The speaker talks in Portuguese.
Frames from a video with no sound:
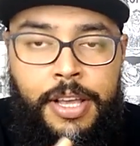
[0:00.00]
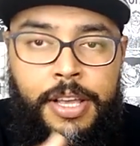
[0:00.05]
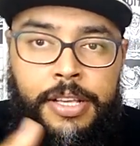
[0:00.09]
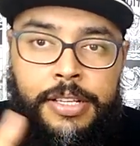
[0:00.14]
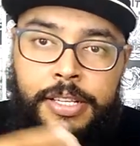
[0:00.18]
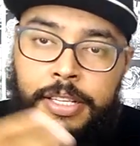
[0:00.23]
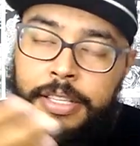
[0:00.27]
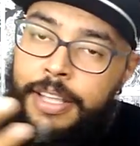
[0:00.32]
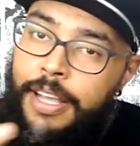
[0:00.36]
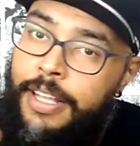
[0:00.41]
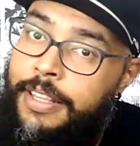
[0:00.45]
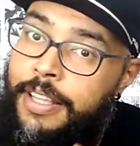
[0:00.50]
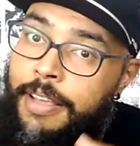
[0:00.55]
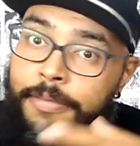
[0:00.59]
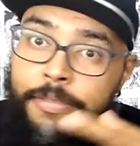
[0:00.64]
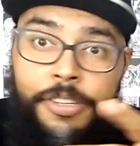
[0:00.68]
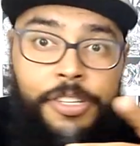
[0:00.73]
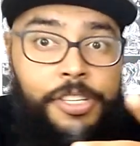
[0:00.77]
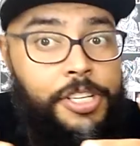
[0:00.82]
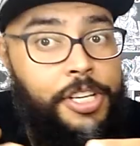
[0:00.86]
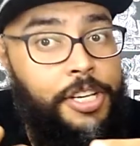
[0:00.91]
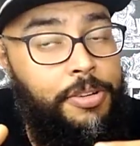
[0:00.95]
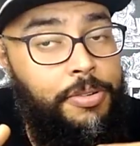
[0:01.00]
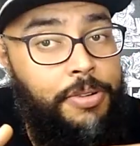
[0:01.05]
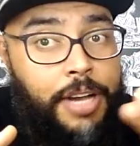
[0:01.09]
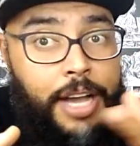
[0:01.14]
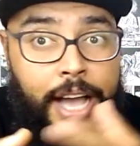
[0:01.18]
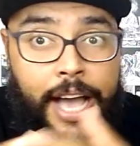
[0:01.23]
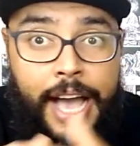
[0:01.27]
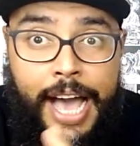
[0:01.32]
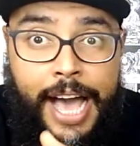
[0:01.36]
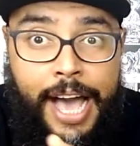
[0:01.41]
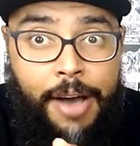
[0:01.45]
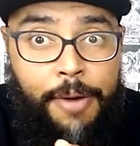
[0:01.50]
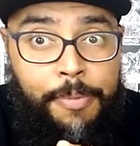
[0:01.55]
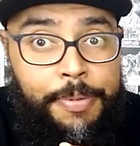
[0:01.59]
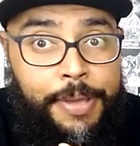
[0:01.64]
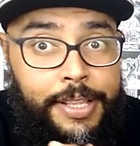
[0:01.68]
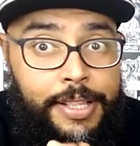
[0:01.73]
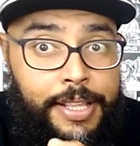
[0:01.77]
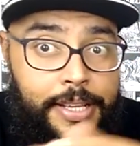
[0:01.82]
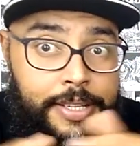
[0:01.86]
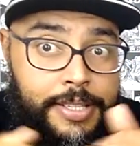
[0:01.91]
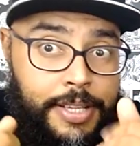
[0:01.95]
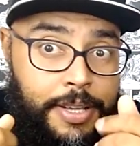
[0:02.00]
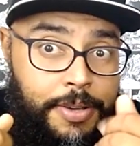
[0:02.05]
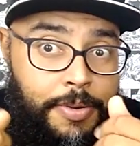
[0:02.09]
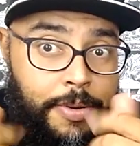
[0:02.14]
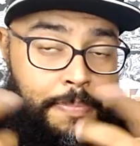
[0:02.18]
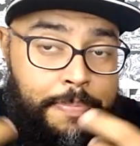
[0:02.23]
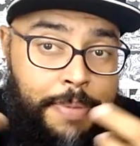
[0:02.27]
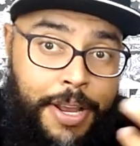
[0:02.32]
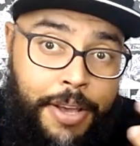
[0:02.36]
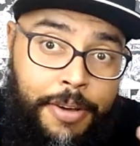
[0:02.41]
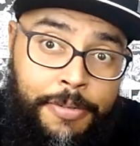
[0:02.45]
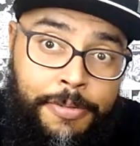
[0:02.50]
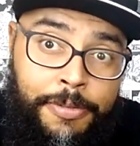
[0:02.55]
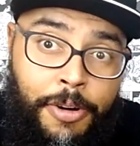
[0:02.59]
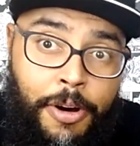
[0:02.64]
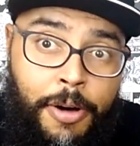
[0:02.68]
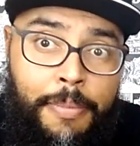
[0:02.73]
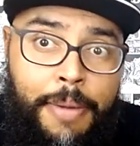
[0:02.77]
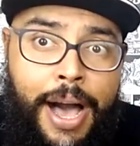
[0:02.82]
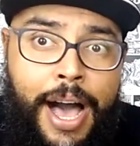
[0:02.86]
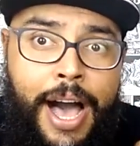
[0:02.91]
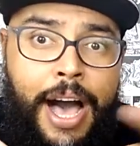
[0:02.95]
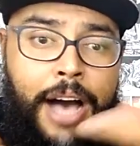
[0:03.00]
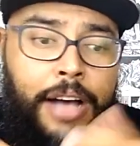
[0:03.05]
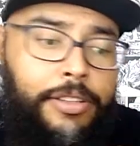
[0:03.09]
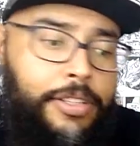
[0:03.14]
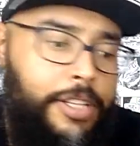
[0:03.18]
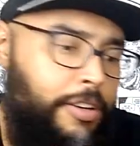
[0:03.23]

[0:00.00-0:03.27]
Você tá até vigiando o carro porque tá sem um emprego formal,